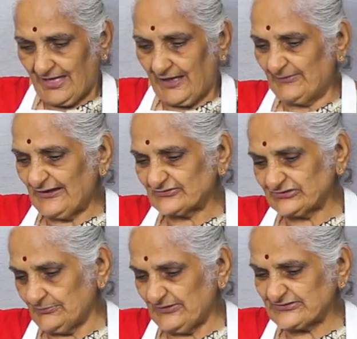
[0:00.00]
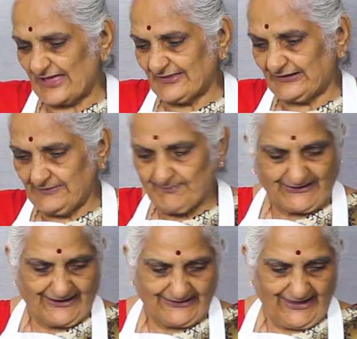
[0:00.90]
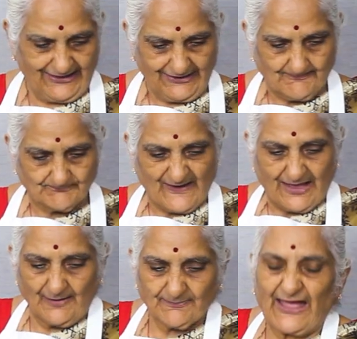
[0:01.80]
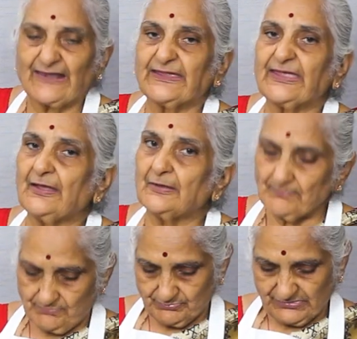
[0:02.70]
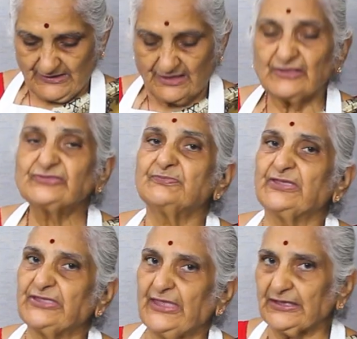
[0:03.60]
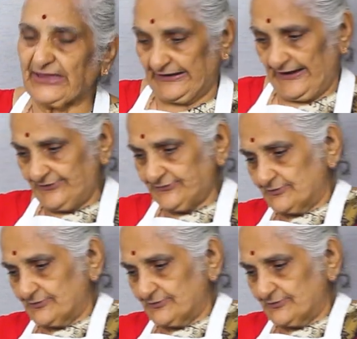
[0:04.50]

हमें लहसुन भी ज़्यादा नहीं पकाना है अब डालेंगे हम इसमें ये कैरेट